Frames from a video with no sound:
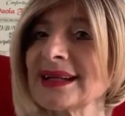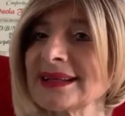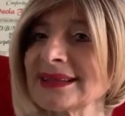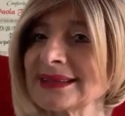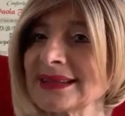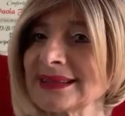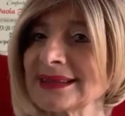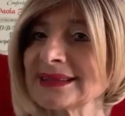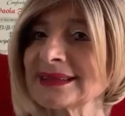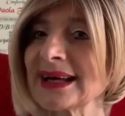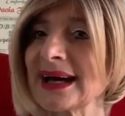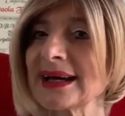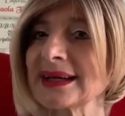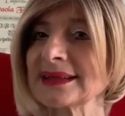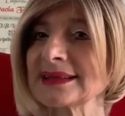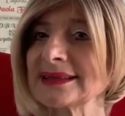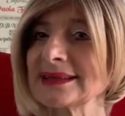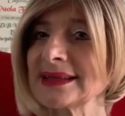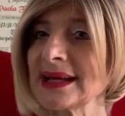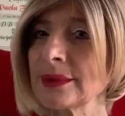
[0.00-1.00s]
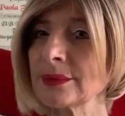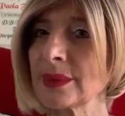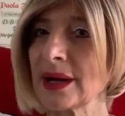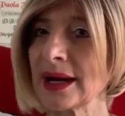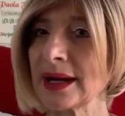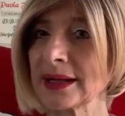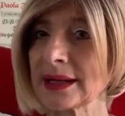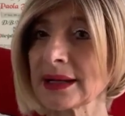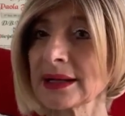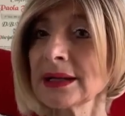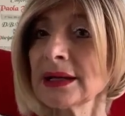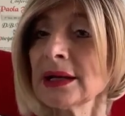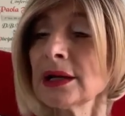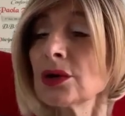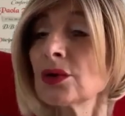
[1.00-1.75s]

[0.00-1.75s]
nel tentare di amare